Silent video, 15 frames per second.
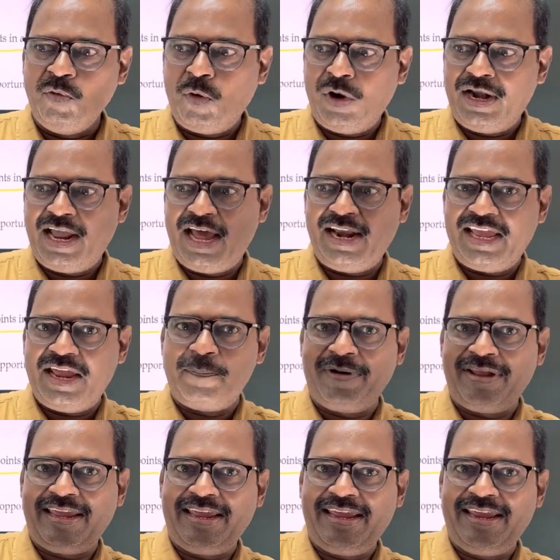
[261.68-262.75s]
உன்னால்
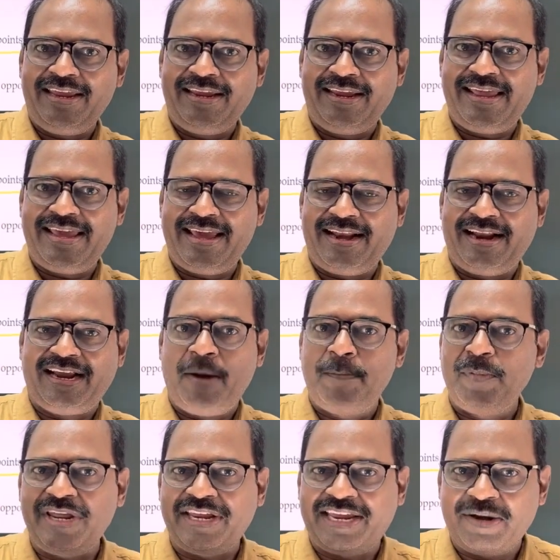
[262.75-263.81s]
எப்படி கிளியராக
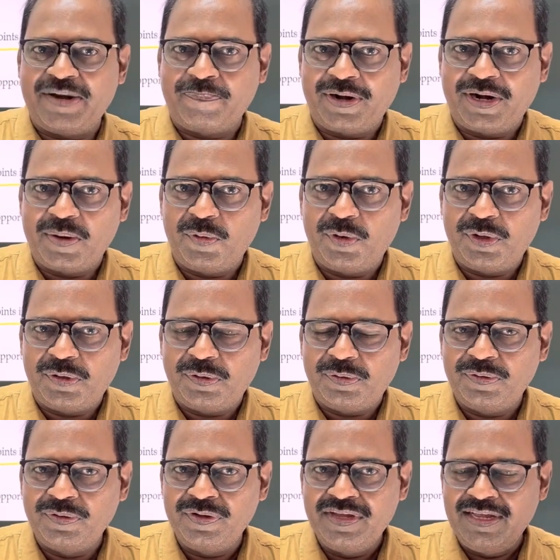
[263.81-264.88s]
கம்யூனிகேட் பண்ண முடியும்
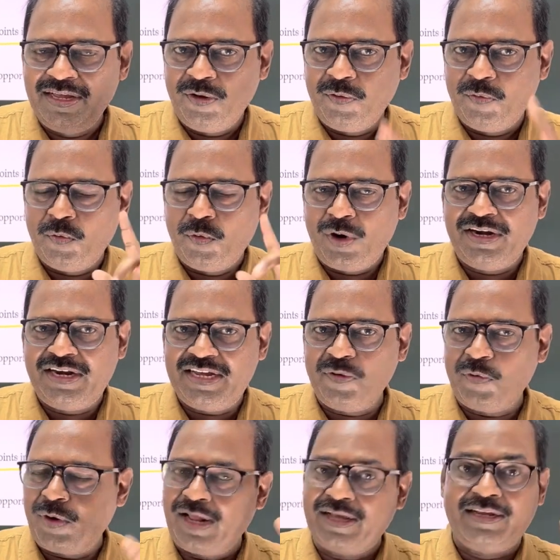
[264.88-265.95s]
ஒன்று
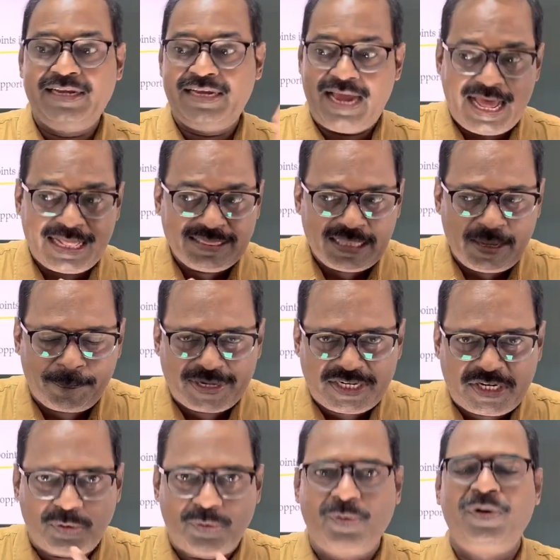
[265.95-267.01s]
உனக்கு அந்த
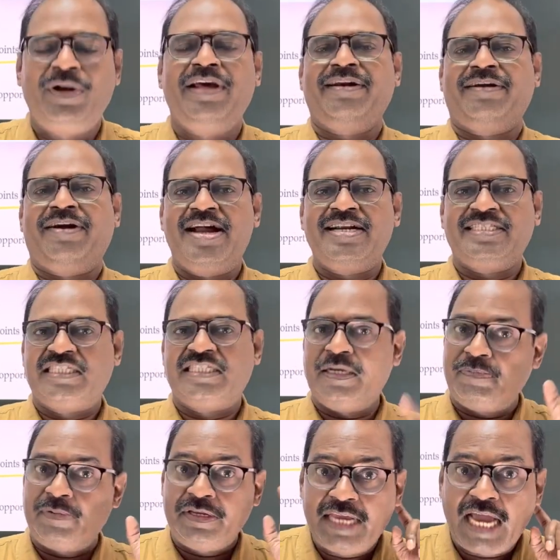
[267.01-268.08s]
பர்டிகுலர்
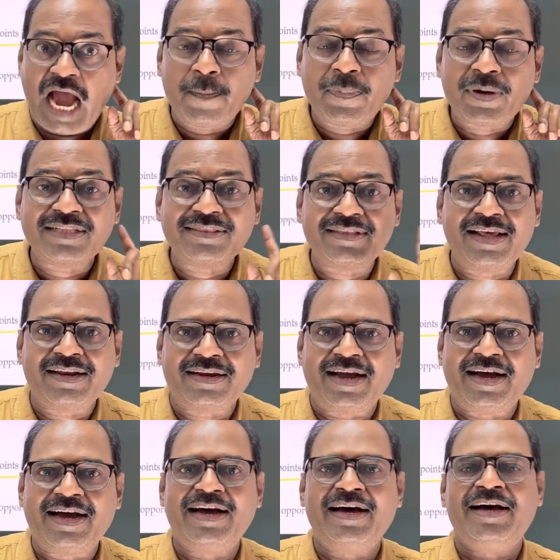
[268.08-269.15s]
கான்செப்ட் ஞாபகத்தில்
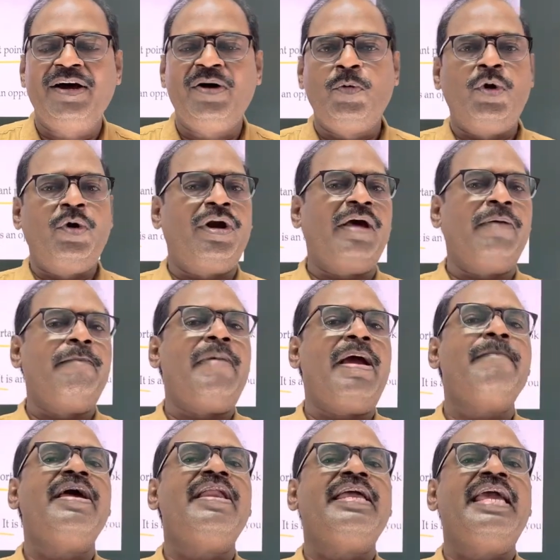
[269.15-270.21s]
இருக்கா உன்னோட
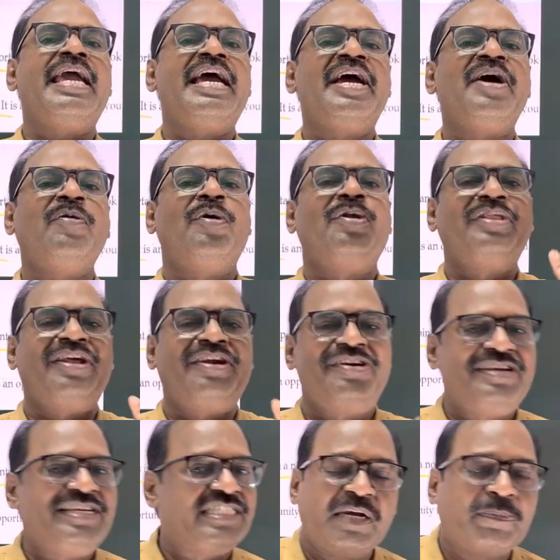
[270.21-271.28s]
மெமரியை ஒரு தரம்
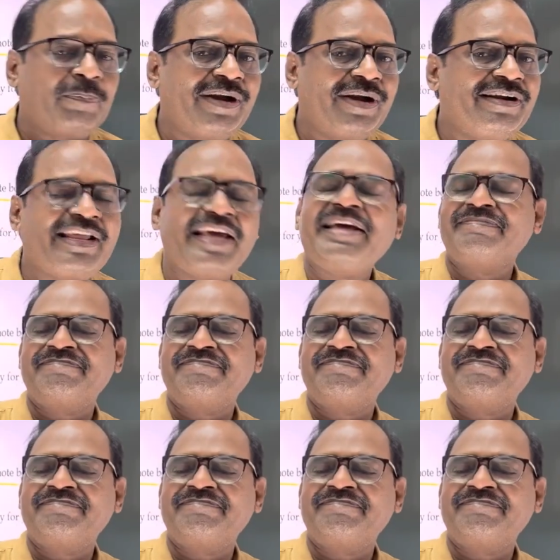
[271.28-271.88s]
நீ செக் பண்ணிட்ட